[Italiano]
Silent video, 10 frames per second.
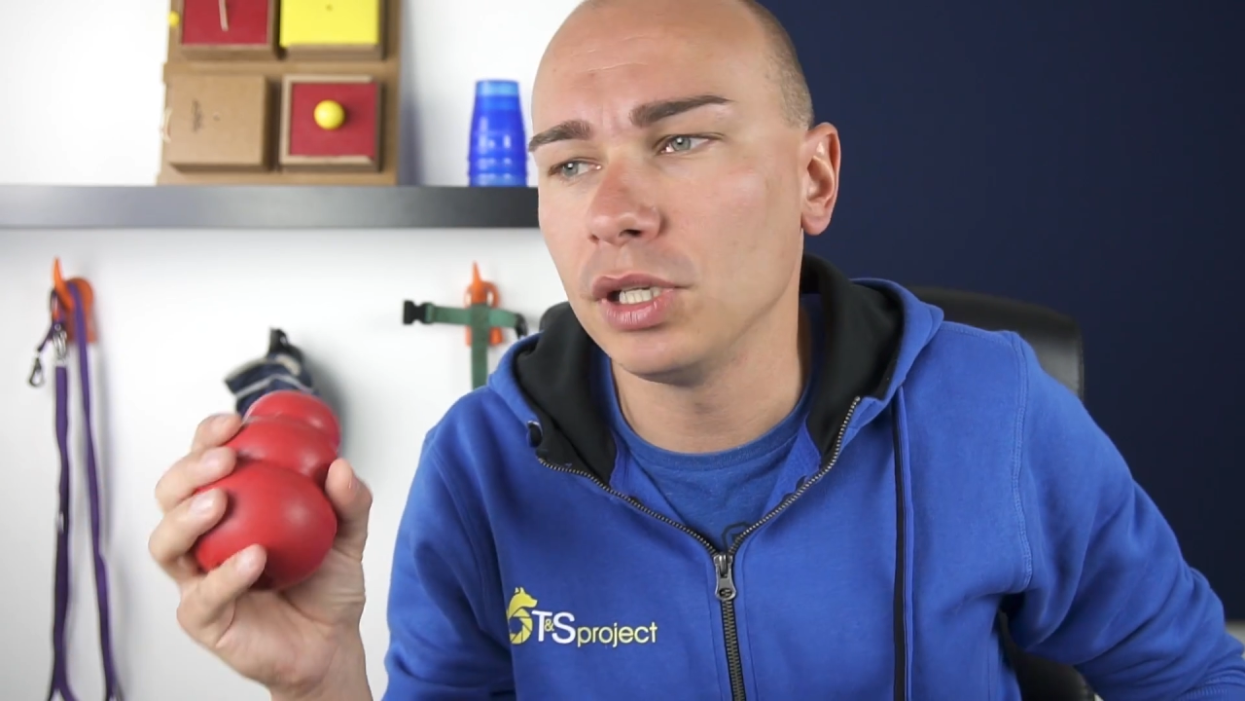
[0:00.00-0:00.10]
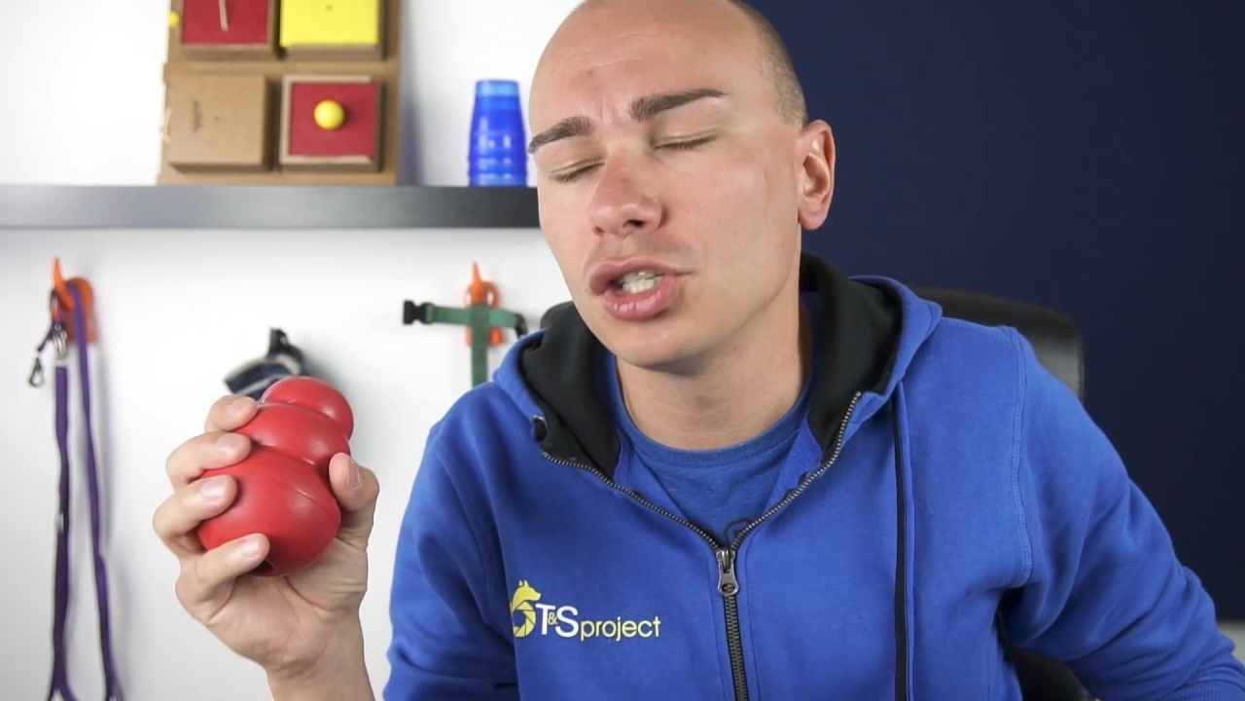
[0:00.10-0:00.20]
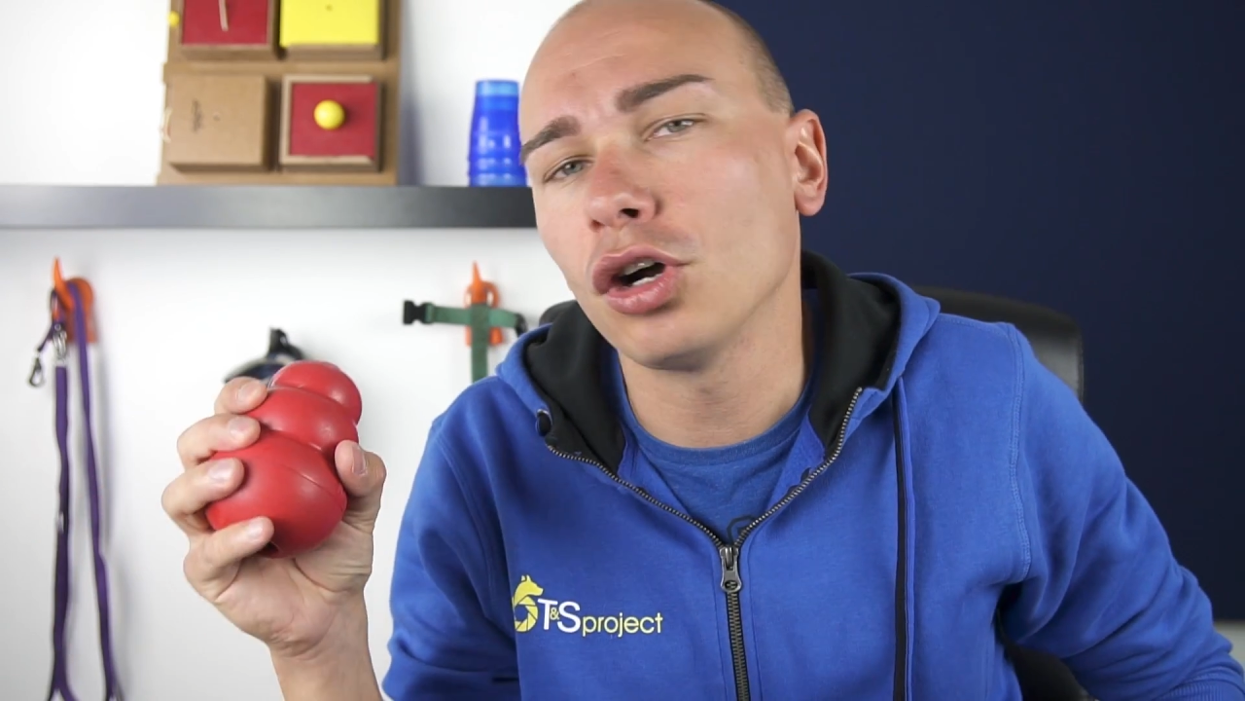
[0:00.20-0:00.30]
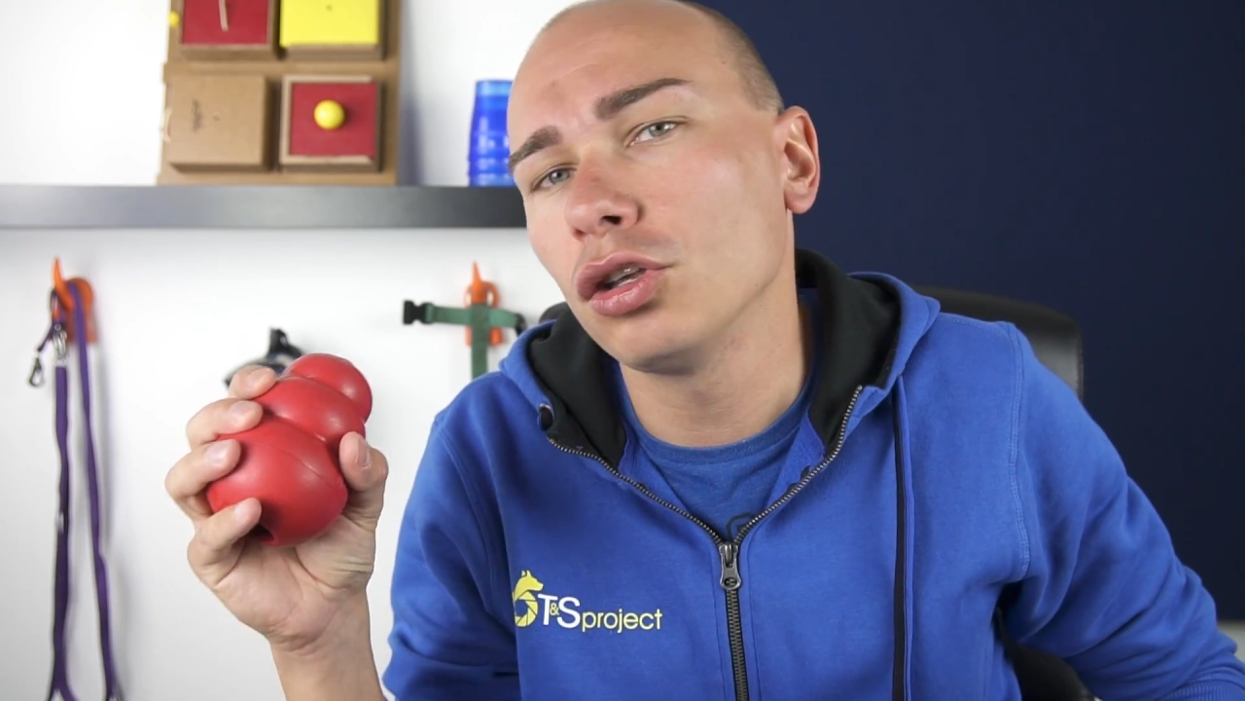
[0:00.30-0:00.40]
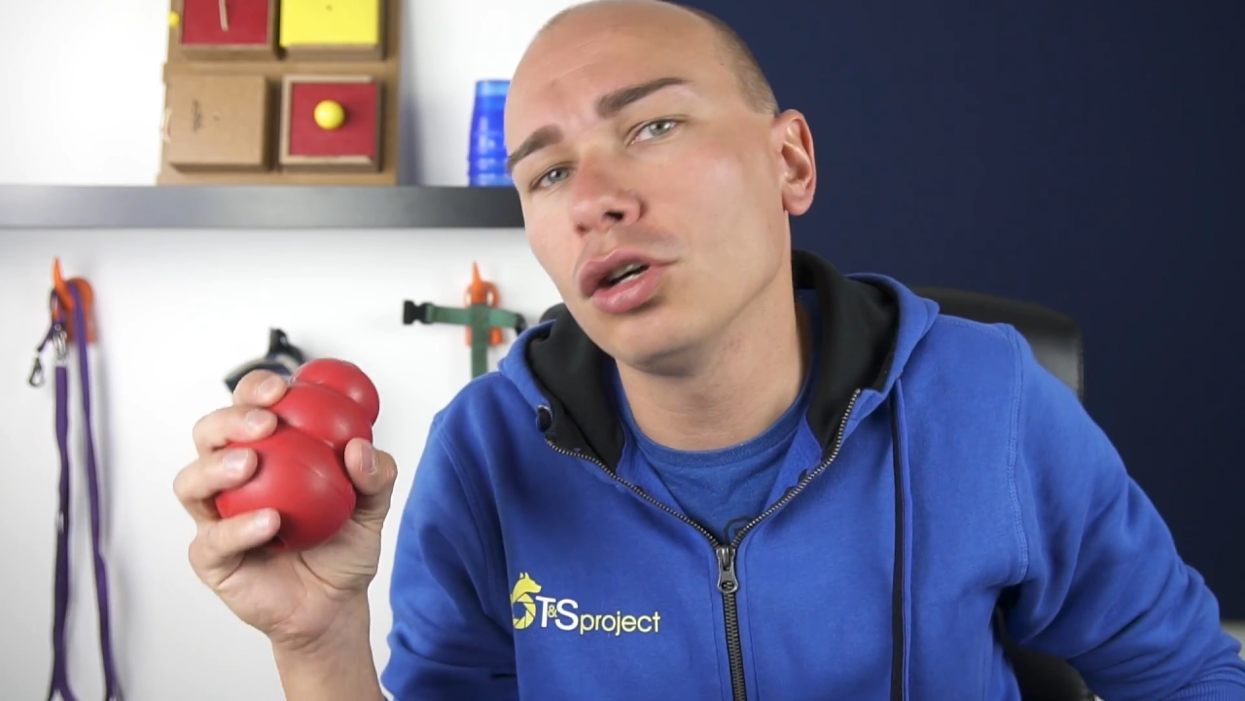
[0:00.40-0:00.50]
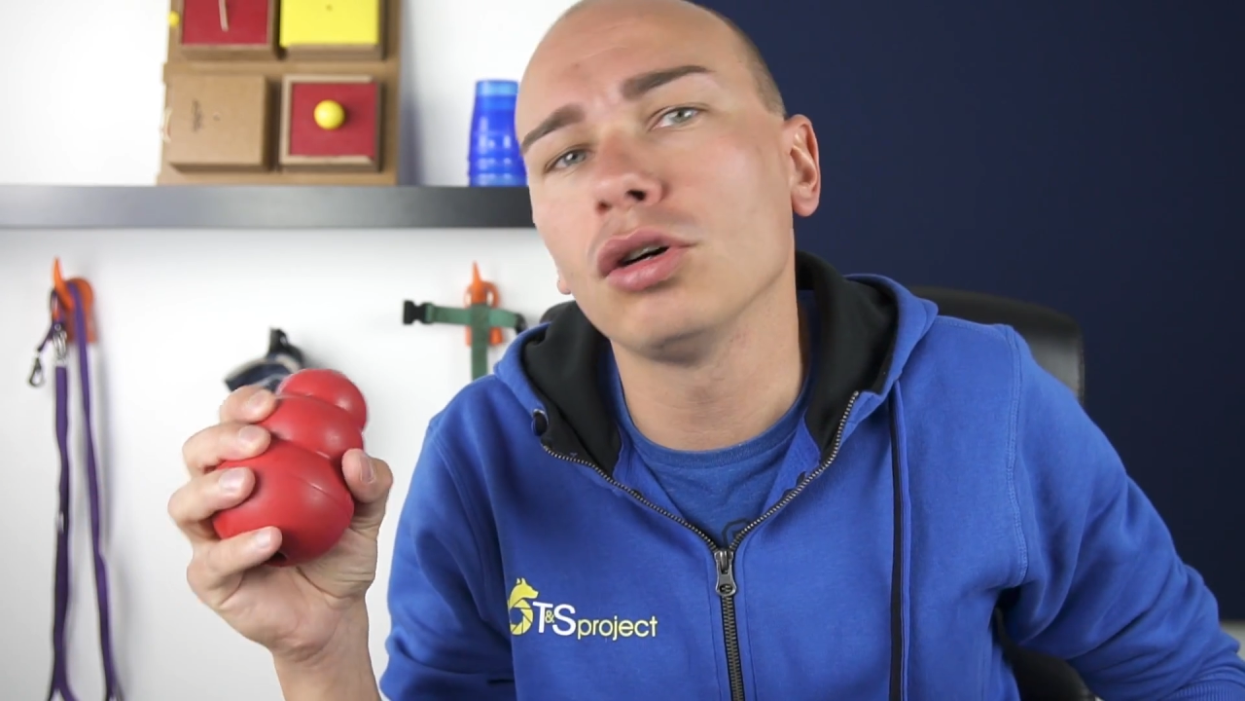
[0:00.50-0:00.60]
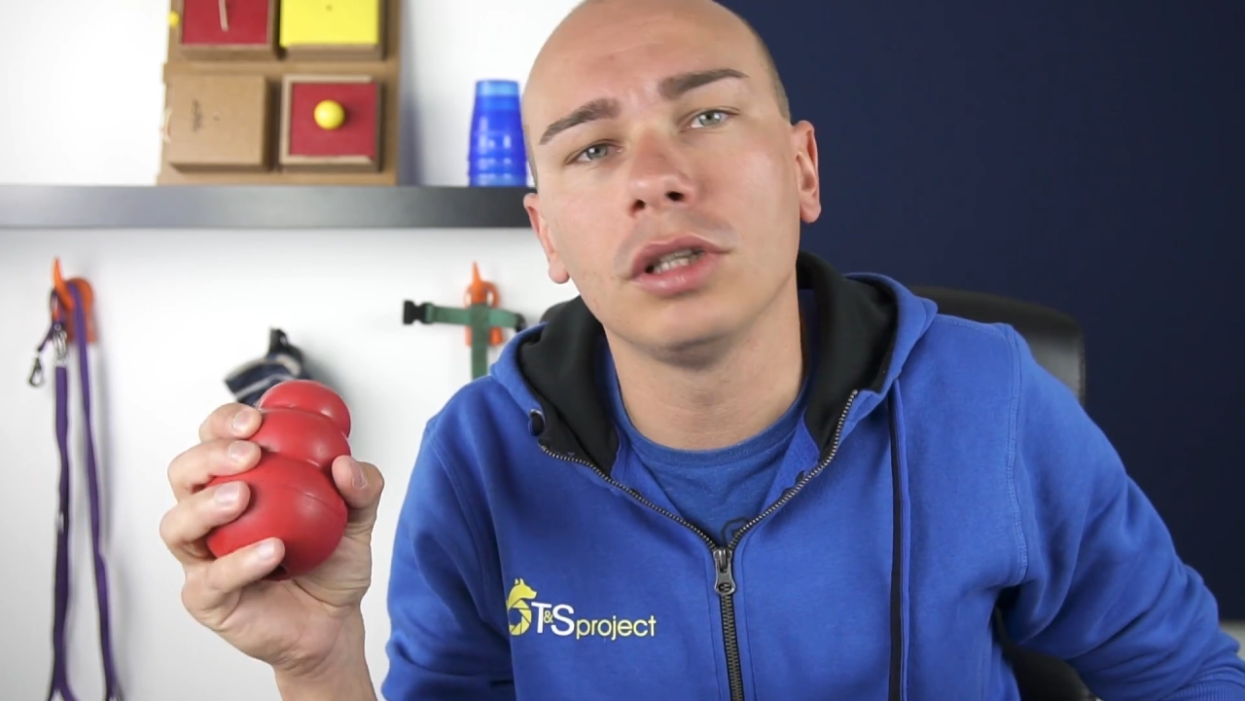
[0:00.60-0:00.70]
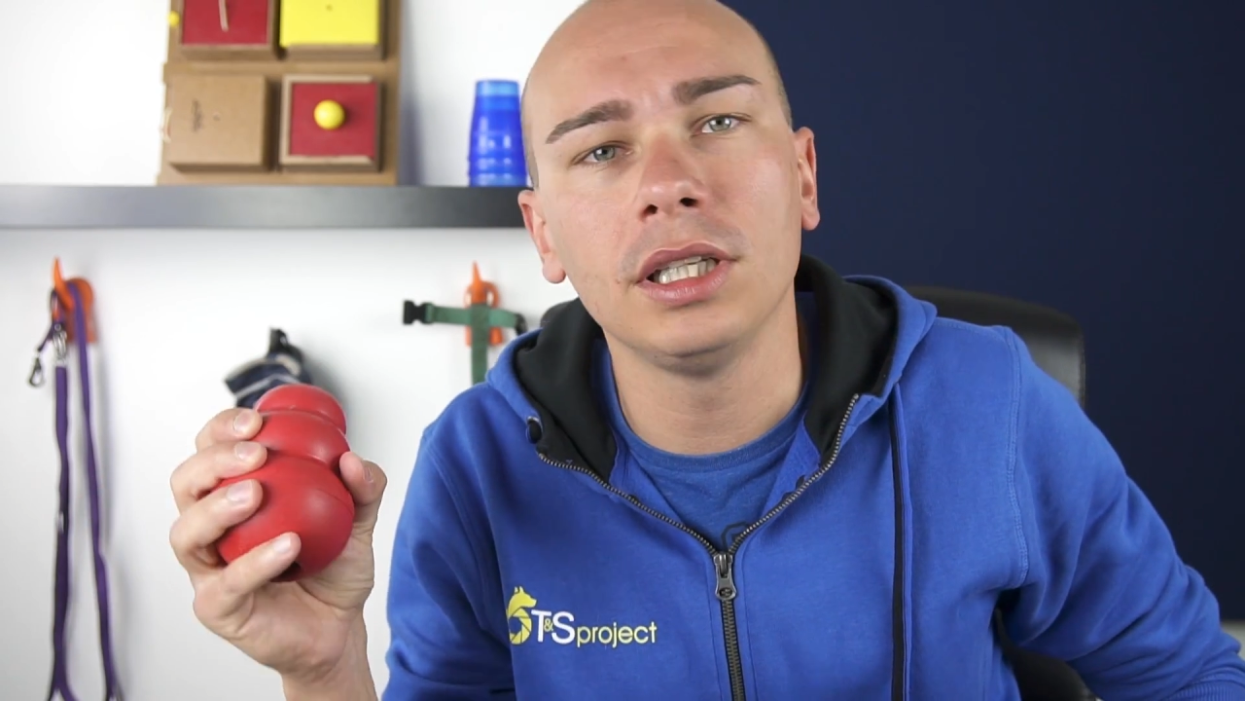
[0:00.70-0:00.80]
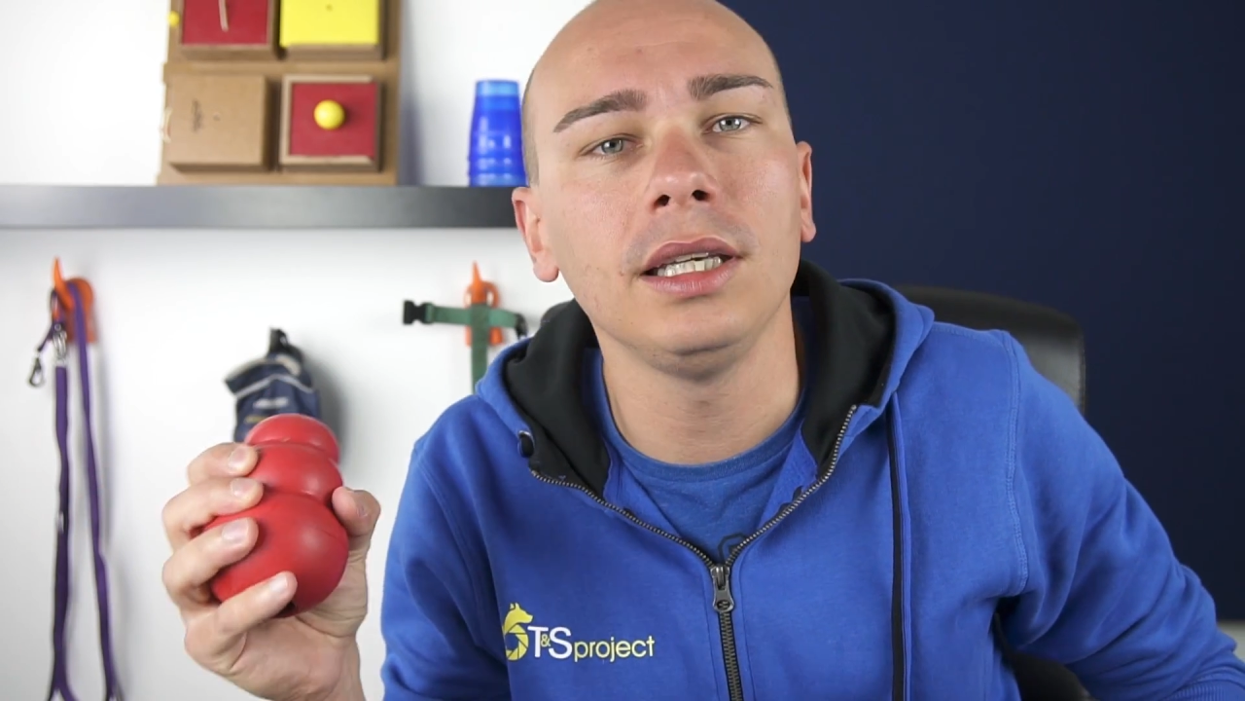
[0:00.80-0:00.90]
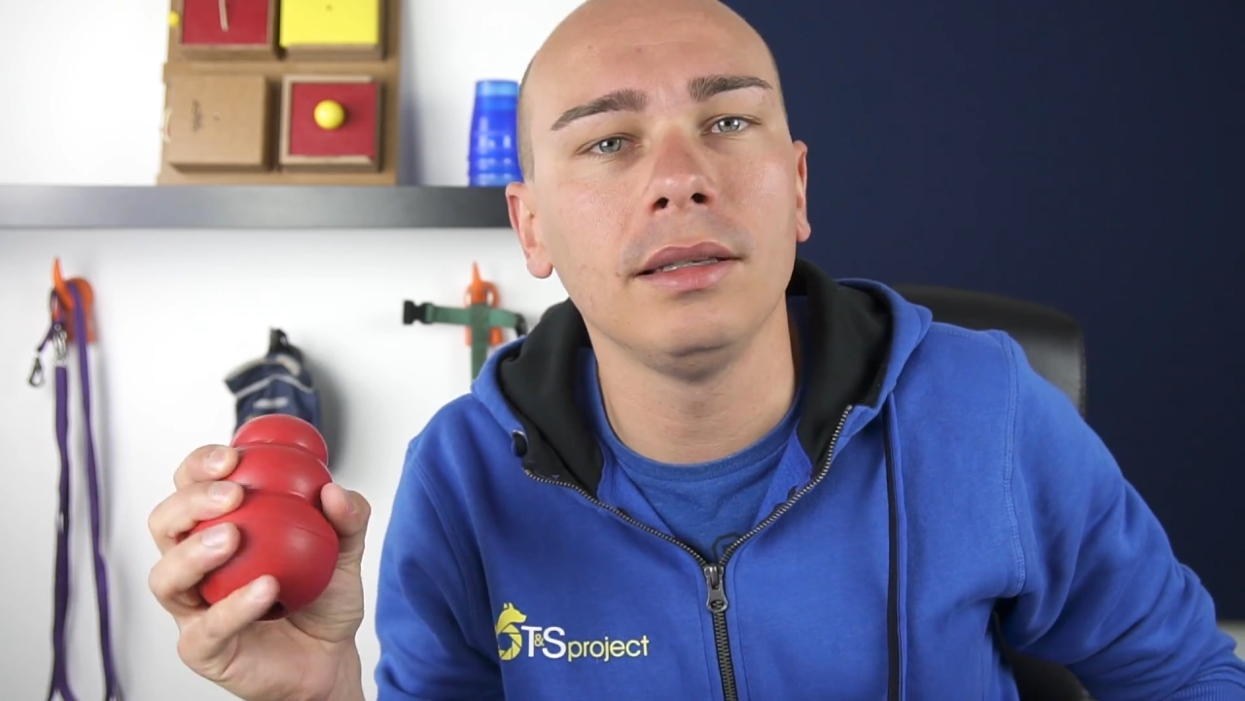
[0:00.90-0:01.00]
bisogno
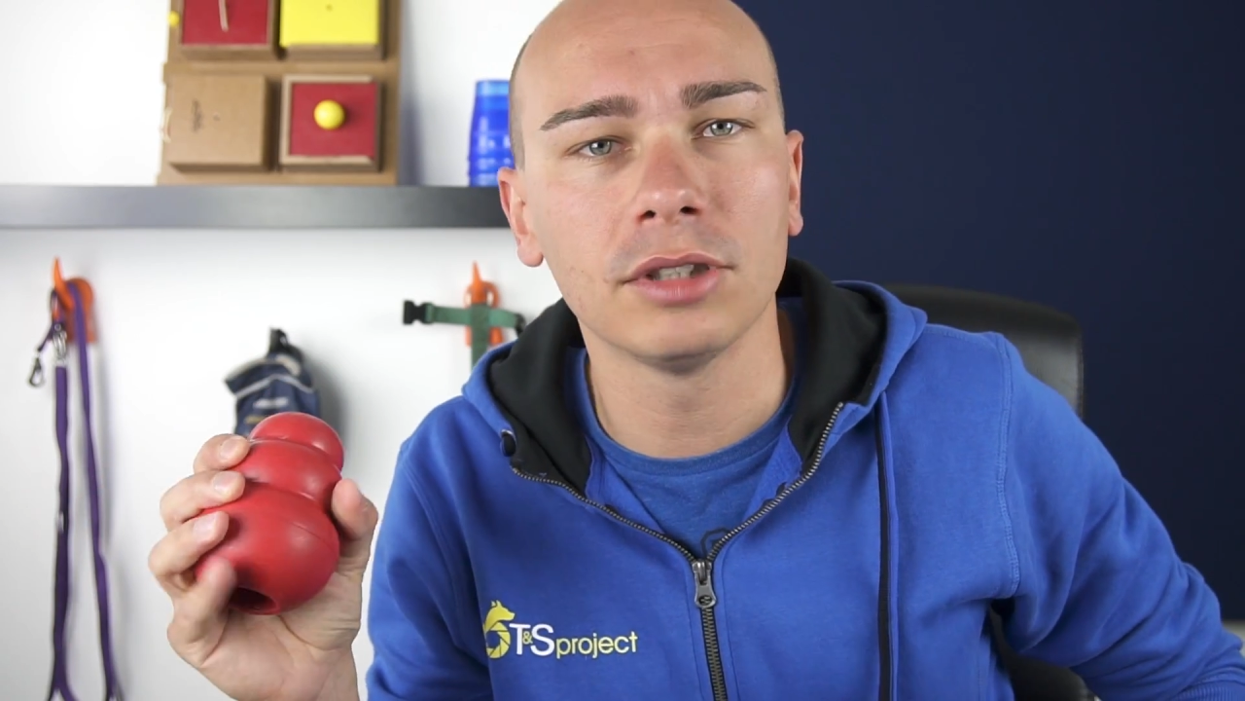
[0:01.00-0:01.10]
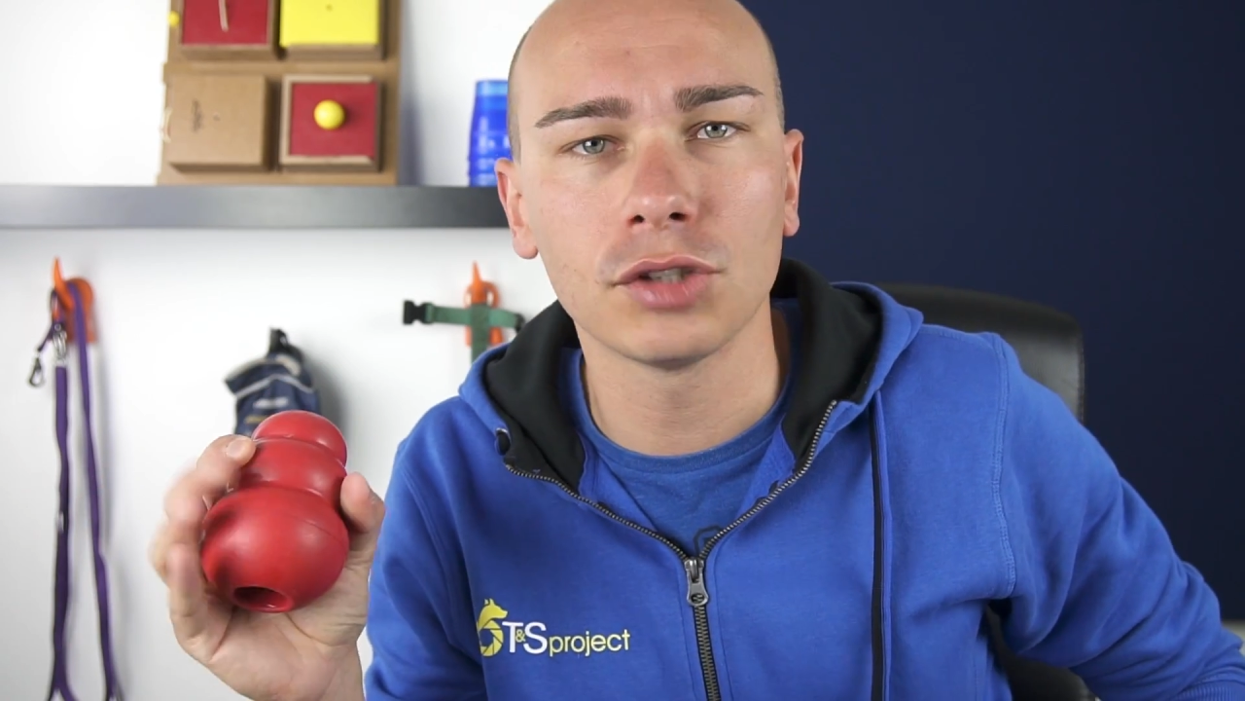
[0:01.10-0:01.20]
di